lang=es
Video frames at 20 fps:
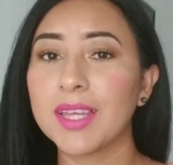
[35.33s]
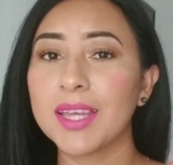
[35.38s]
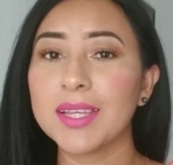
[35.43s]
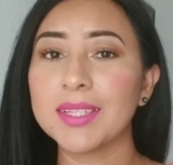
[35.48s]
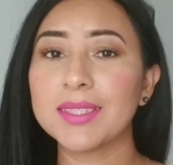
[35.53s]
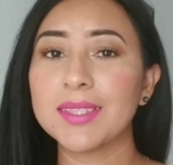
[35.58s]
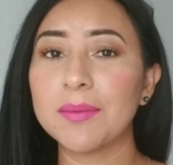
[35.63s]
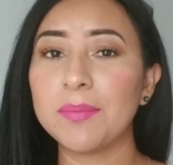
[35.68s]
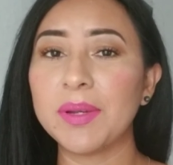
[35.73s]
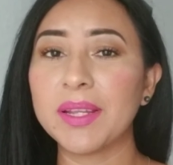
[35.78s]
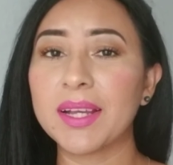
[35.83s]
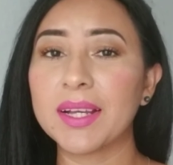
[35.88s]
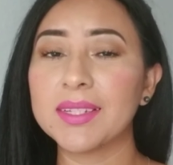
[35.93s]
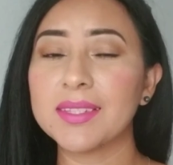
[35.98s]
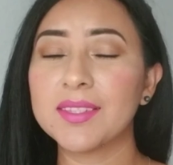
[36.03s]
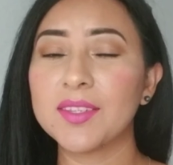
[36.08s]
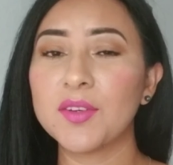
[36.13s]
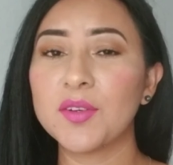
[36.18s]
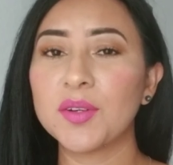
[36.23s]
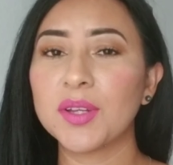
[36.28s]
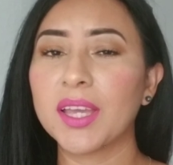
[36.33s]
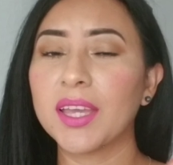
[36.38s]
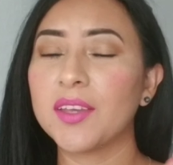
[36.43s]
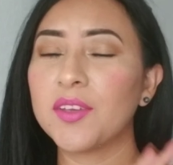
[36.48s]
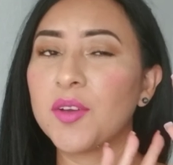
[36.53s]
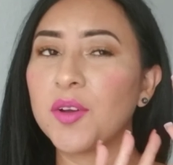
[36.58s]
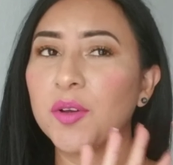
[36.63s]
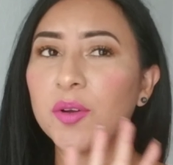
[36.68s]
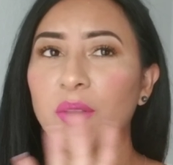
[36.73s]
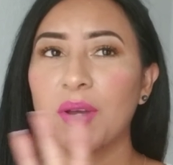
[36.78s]
esta aplicación que
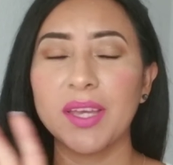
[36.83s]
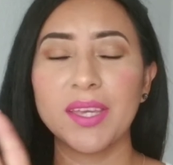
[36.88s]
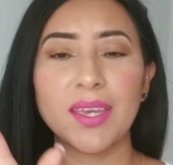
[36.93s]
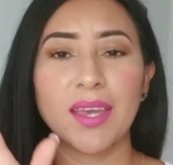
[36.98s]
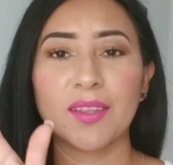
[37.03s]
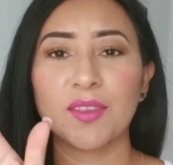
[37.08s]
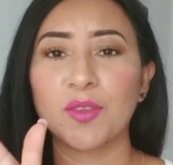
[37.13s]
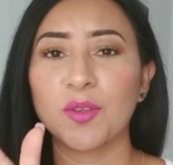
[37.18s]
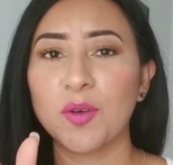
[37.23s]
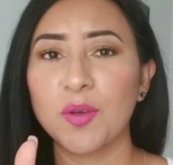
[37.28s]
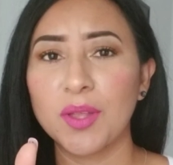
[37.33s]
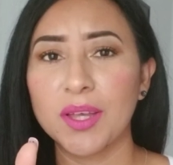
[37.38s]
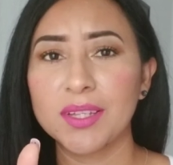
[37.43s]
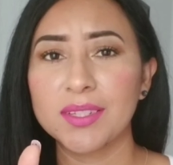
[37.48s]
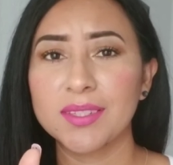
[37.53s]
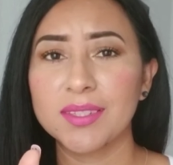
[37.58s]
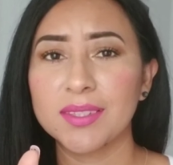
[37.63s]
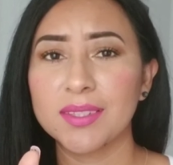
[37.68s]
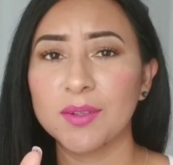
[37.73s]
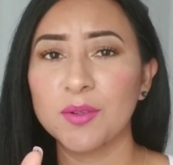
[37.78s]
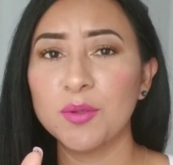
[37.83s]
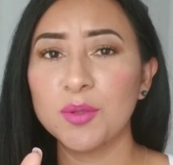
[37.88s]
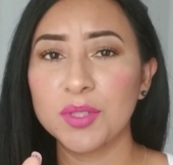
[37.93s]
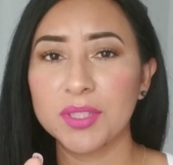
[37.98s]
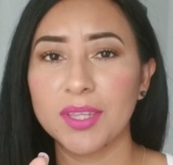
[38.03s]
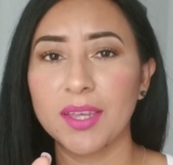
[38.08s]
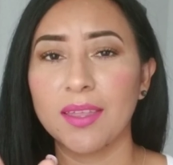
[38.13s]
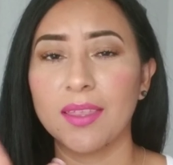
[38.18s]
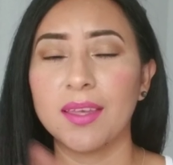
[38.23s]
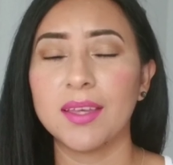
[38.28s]
yo creo que ya todas
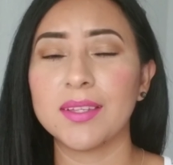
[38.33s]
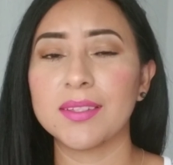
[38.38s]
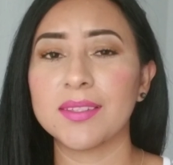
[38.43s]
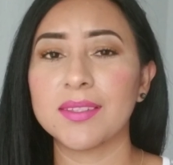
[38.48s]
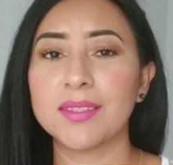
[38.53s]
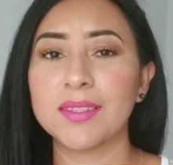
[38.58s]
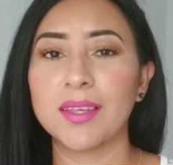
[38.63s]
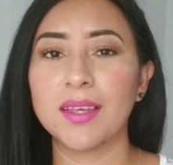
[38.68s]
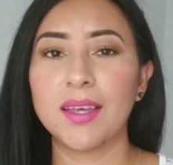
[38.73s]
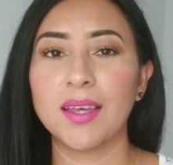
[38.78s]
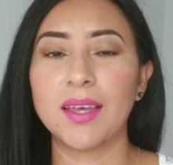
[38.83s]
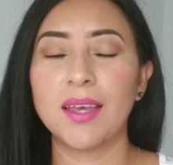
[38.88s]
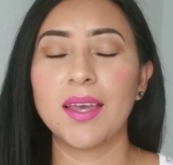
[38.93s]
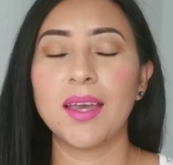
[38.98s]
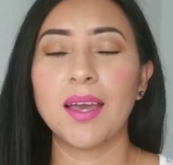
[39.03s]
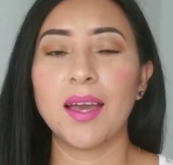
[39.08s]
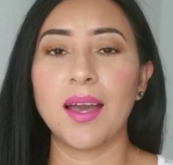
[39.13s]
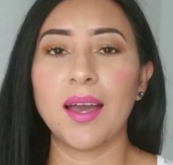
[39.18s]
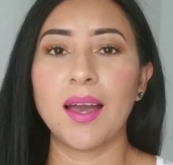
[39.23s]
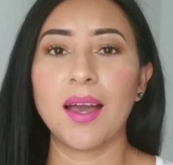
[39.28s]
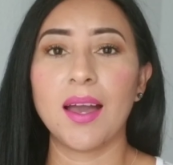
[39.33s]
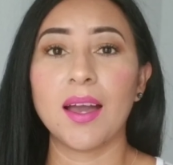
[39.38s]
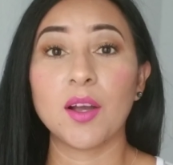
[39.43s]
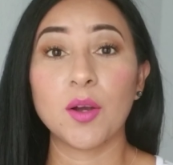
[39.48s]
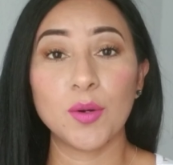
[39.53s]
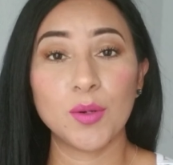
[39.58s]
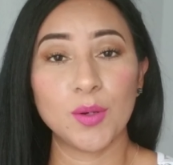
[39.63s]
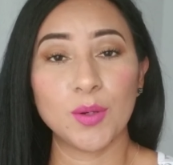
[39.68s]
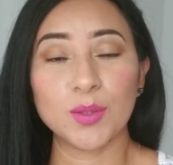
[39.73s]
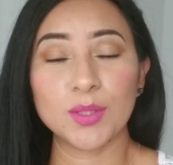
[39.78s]
ustedes ah,
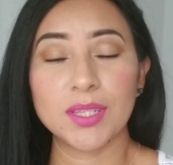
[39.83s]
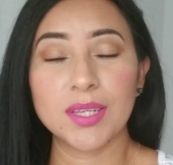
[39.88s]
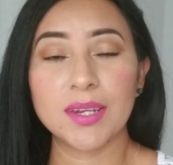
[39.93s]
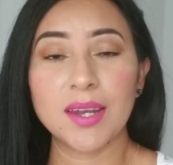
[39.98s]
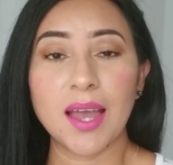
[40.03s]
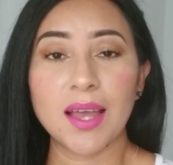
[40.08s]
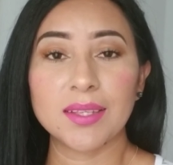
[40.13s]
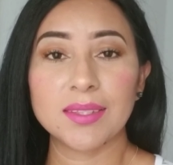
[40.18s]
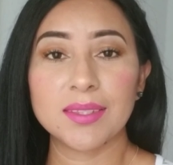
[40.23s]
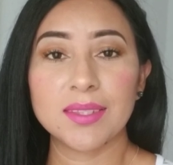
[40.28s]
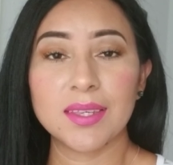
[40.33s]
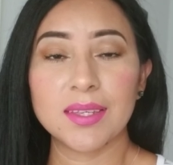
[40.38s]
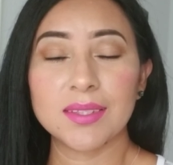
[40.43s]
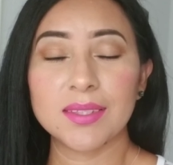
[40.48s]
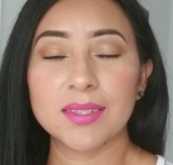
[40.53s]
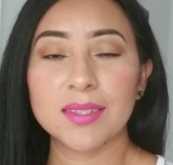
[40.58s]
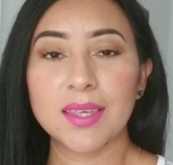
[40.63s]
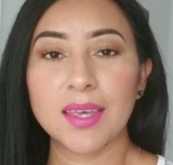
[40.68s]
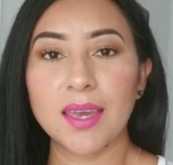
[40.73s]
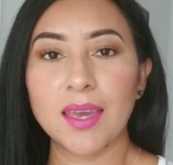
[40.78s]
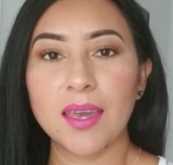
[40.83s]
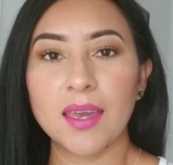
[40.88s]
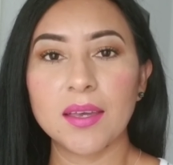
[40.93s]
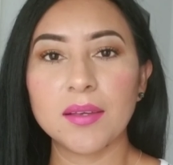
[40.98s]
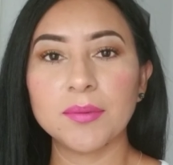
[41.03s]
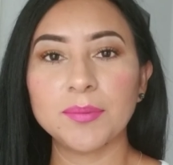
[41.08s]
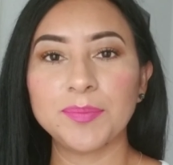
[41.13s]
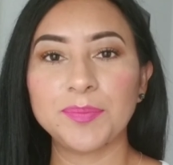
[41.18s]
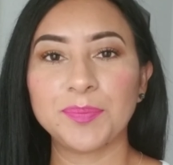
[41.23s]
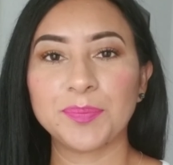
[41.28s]
conocen, así es
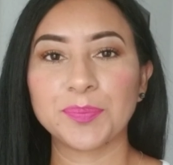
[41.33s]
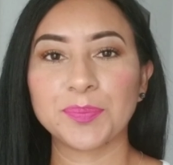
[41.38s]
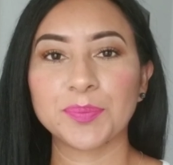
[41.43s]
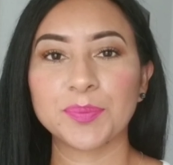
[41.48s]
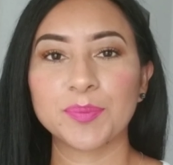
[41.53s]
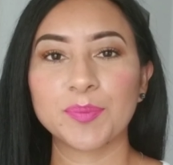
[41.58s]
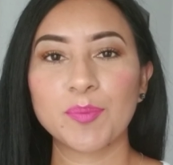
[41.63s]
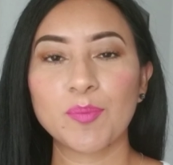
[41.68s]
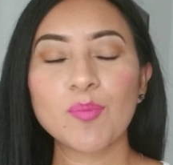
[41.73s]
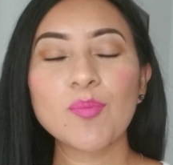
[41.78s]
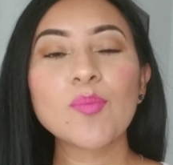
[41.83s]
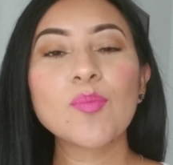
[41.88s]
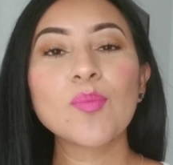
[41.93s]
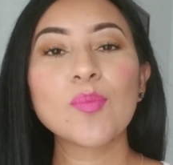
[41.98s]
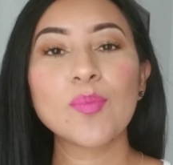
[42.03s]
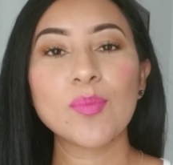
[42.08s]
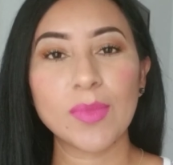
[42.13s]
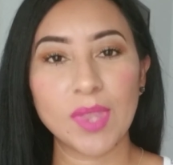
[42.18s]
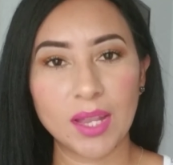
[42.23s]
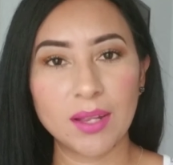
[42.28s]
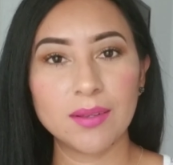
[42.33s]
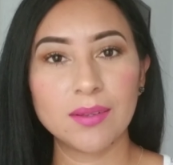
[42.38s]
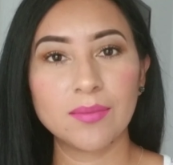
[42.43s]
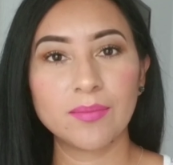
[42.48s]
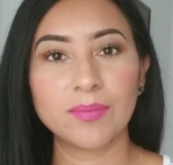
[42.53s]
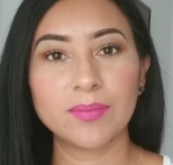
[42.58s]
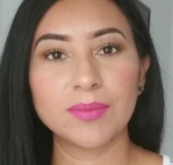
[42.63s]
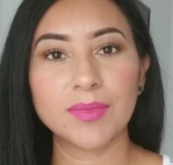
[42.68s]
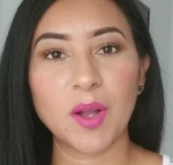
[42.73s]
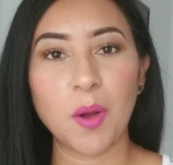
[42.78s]
que
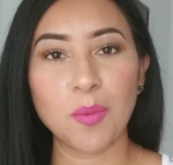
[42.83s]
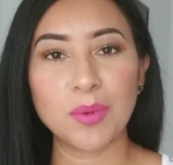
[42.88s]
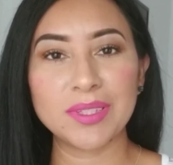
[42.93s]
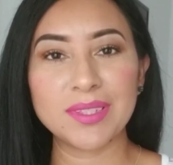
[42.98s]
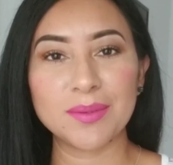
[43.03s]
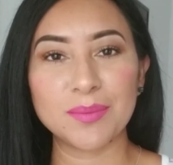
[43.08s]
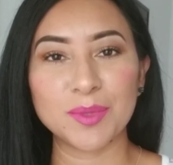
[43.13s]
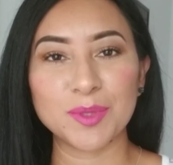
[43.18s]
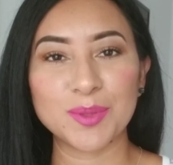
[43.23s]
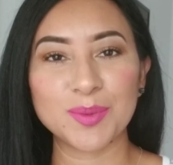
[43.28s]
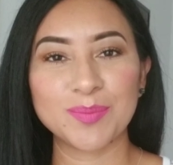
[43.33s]
comencemos.